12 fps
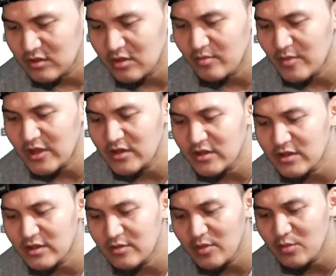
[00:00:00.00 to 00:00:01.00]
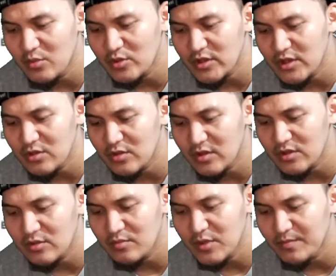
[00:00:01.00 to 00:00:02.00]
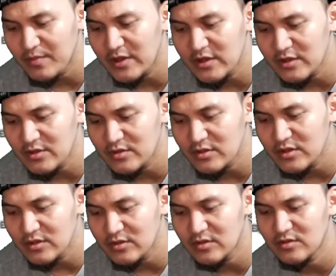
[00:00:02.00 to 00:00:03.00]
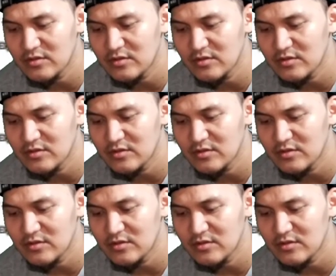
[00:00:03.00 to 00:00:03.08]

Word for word: Ito, makinig kayo mabuti kung ano yung pipiliin ko dito.